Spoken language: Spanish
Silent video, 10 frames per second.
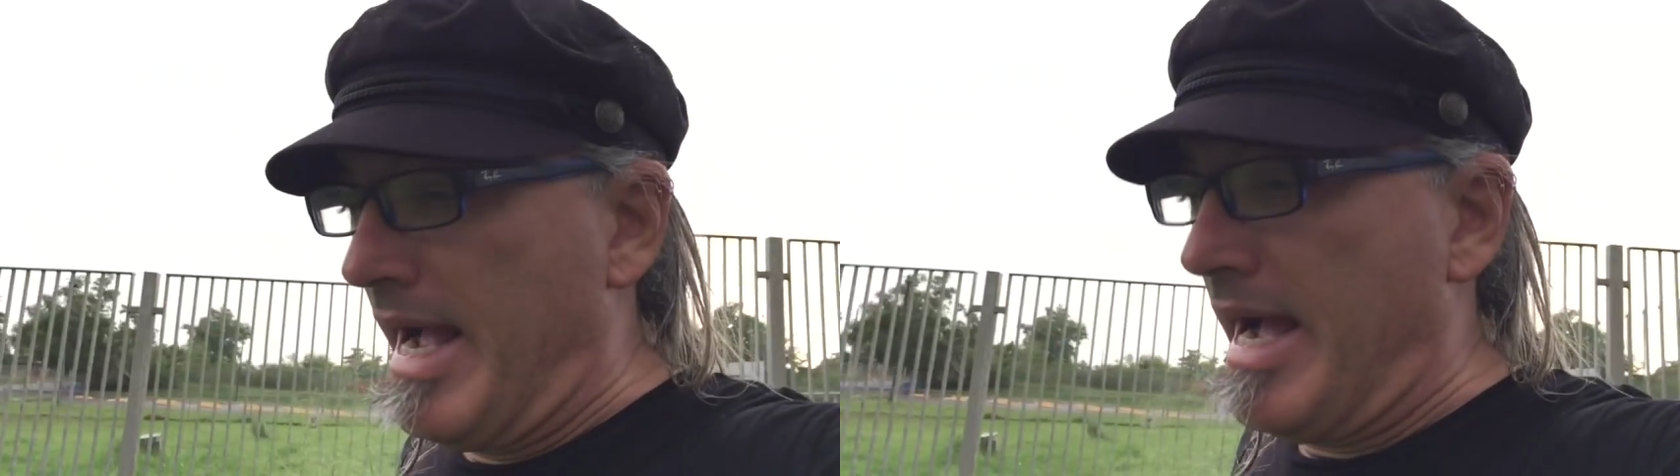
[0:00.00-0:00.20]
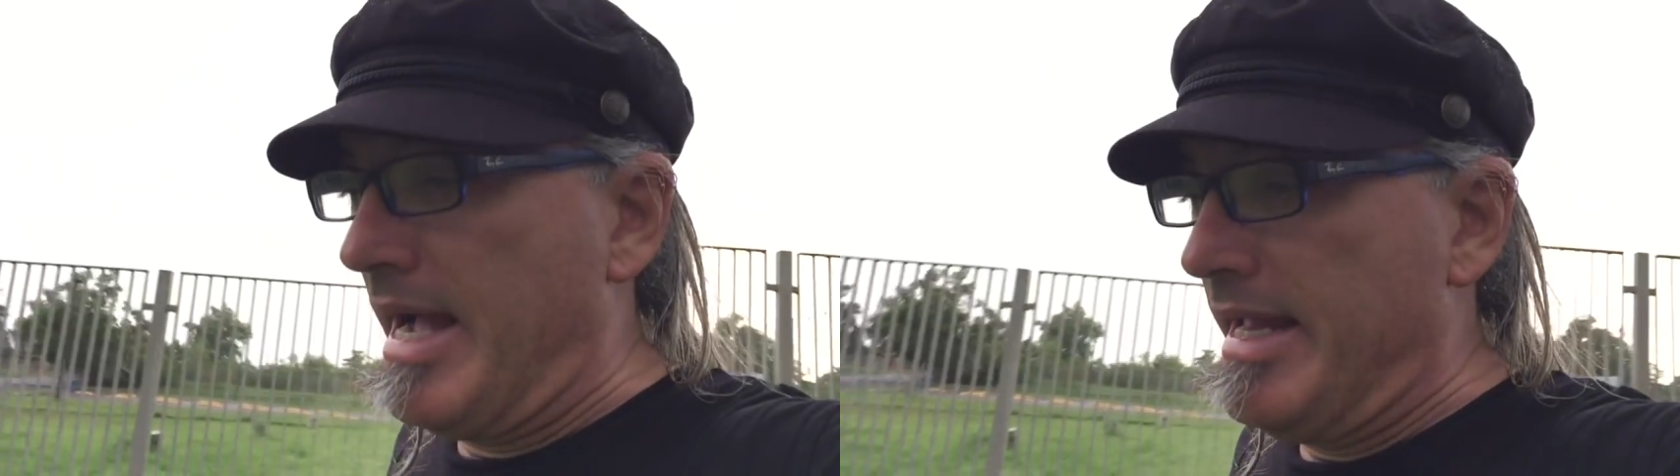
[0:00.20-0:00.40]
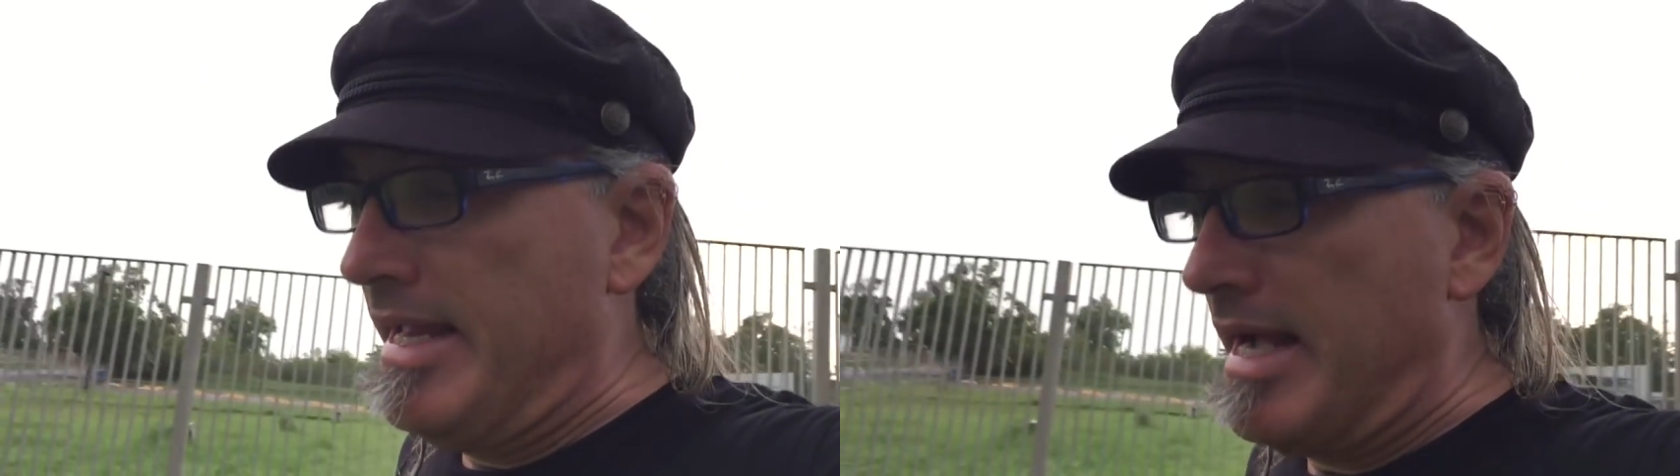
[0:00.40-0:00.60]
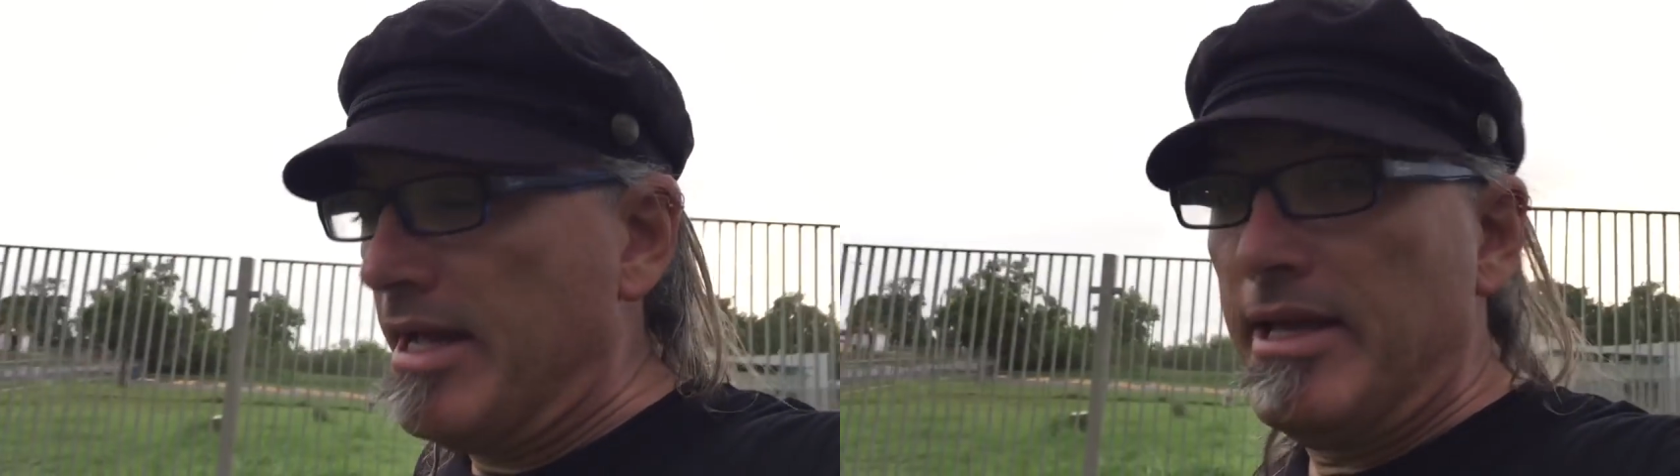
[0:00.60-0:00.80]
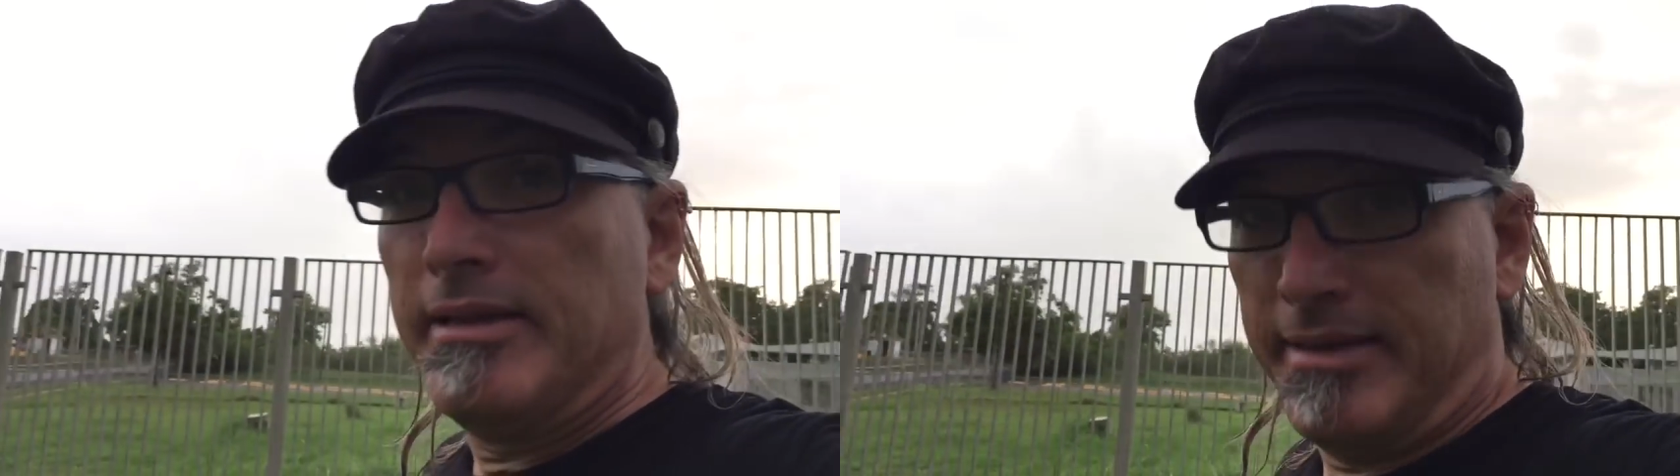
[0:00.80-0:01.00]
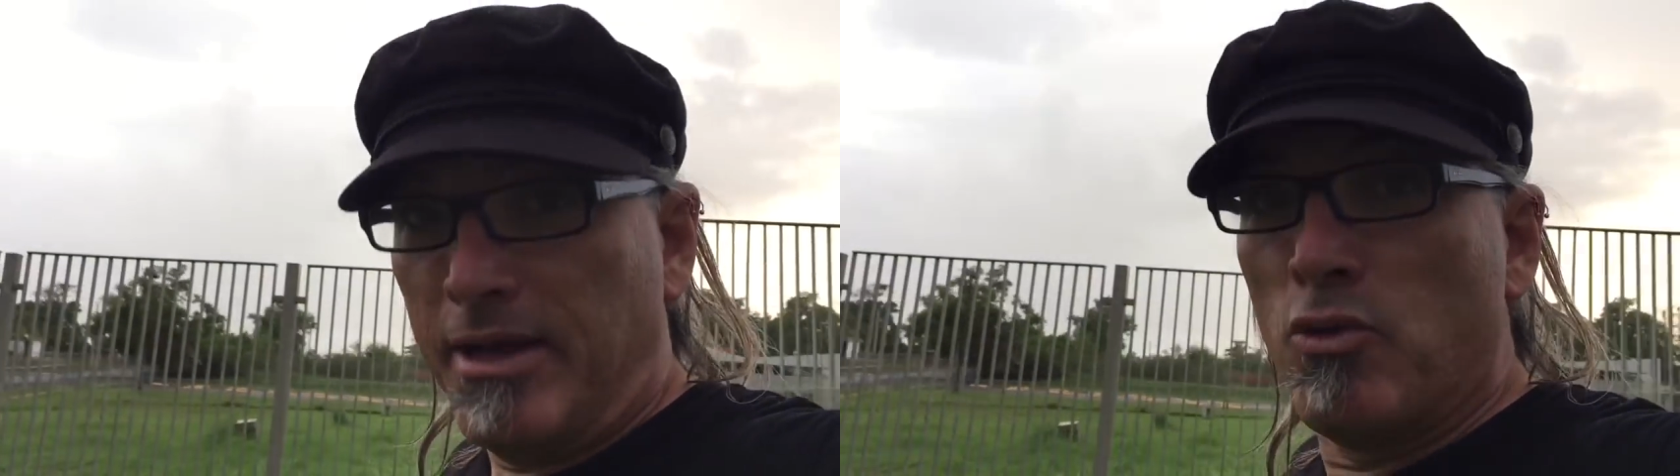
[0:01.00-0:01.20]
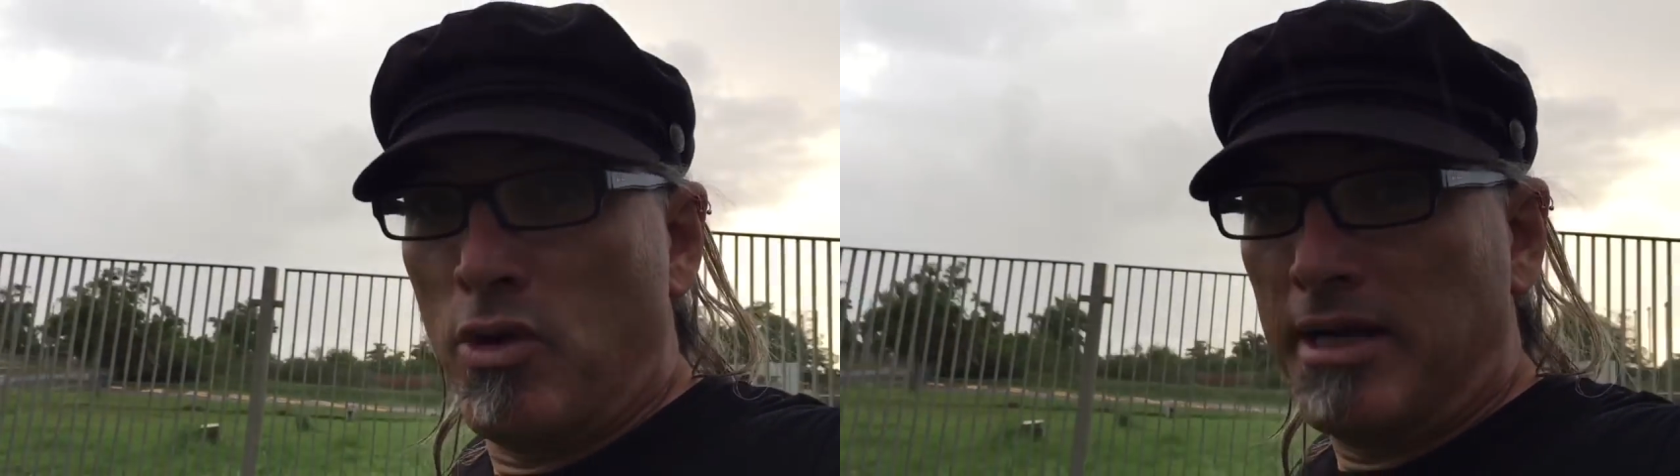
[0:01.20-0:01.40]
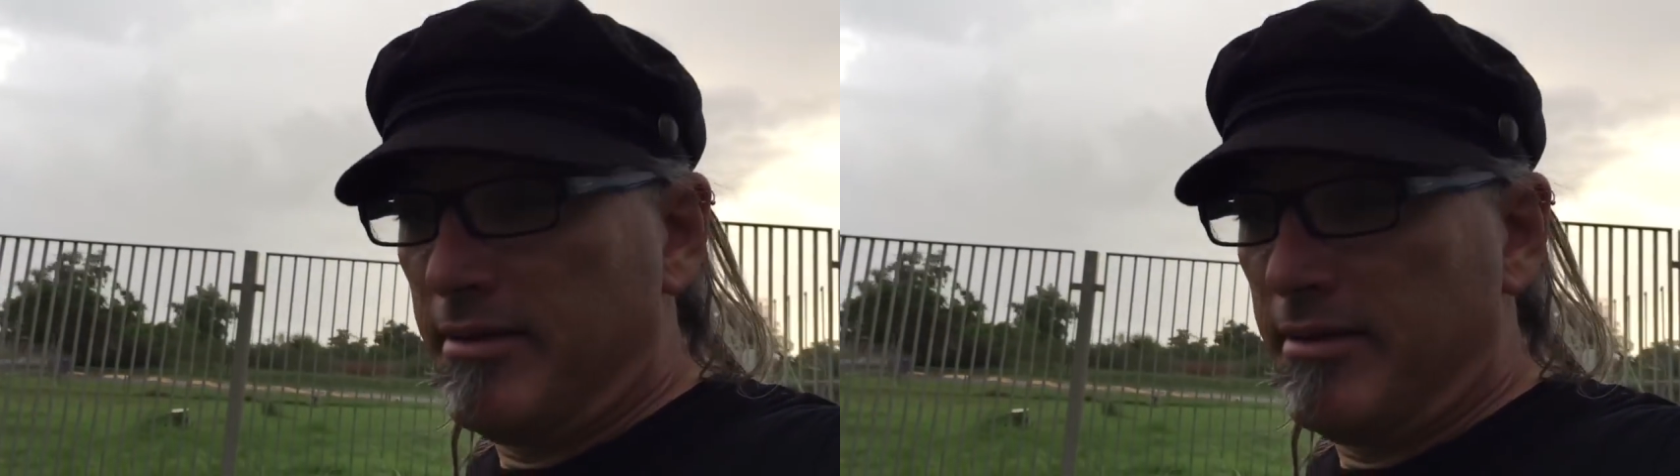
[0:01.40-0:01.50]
Ahí, ahí tengo un